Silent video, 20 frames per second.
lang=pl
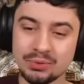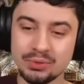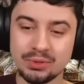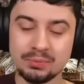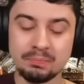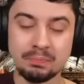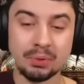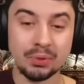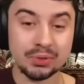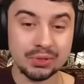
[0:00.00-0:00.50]
Jones
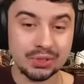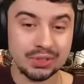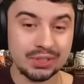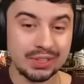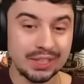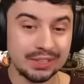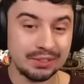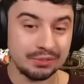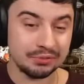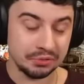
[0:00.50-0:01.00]

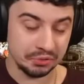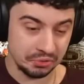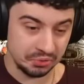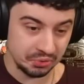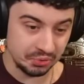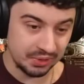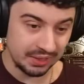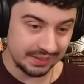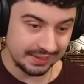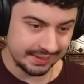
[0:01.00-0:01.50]
postanowił
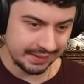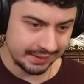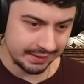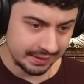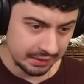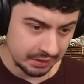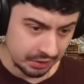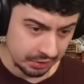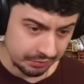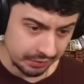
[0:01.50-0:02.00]
tutaj
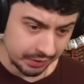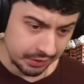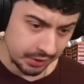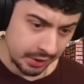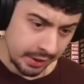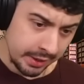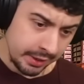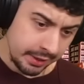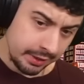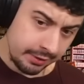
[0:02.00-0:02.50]
zaatakować.
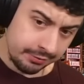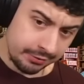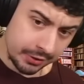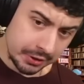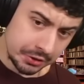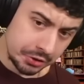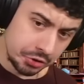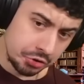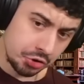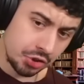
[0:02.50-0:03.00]
I
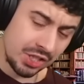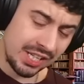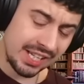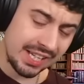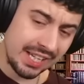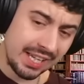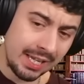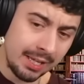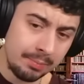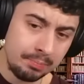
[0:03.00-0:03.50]

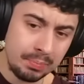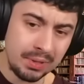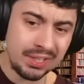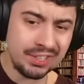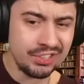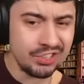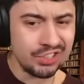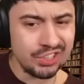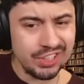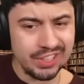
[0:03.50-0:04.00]
faktycznie
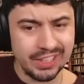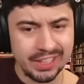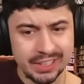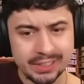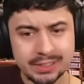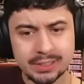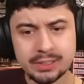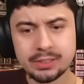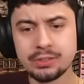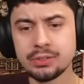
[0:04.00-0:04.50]
E5
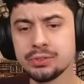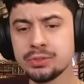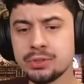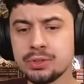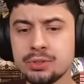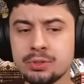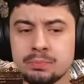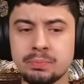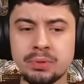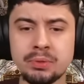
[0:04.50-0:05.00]
jest
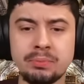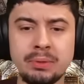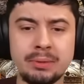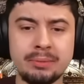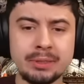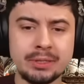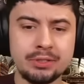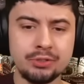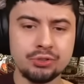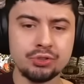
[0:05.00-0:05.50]
dosyć
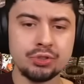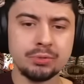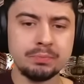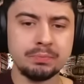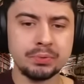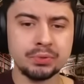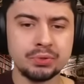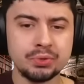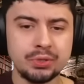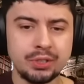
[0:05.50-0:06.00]
problematycznym
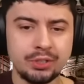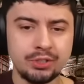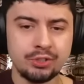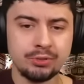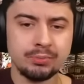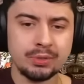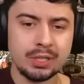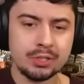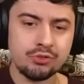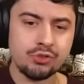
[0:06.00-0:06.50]

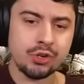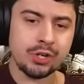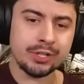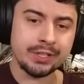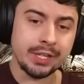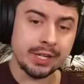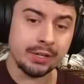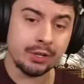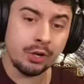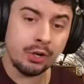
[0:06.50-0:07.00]
posunięciem dla
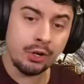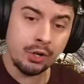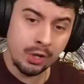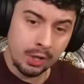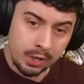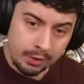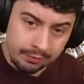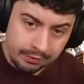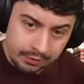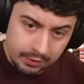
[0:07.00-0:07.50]
czarnego,
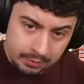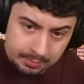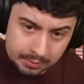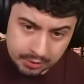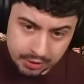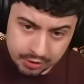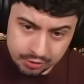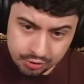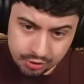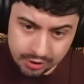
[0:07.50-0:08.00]
no bo
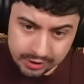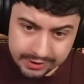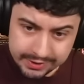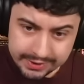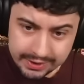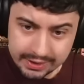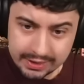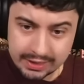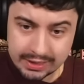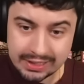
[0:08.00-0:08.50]
jeżeli
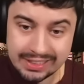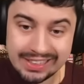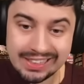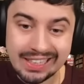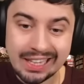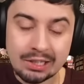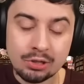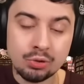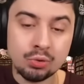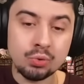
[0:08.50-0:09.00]
tak
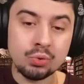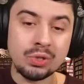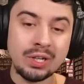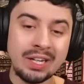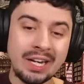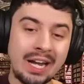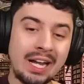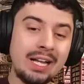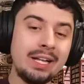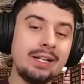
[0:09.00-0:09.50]

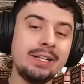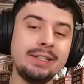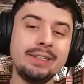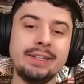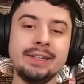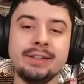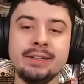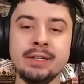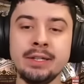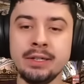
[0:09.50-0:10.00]

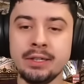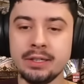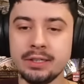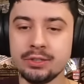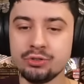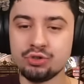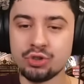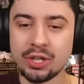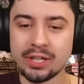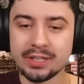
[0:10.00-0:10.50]
naturalnie
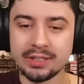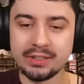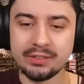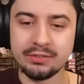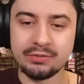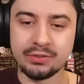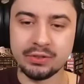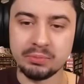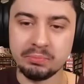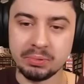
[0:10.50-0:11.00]
e, czarny
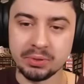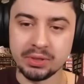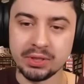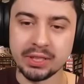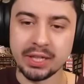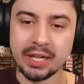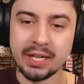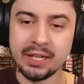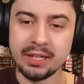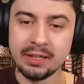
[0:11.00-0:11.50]

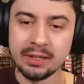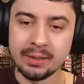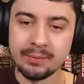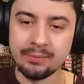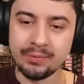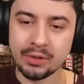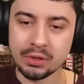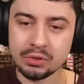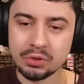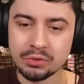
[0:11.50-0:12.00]
wybije,
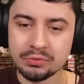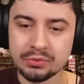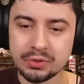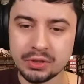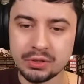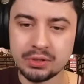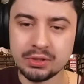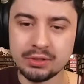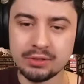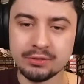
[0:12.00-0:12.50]
no to
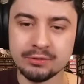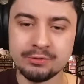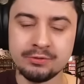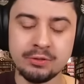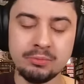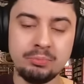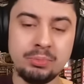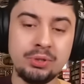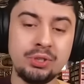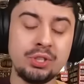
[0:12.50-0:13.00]
wtedy
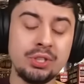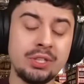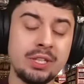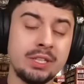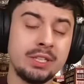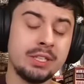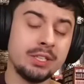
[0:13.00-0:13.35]
wybicie na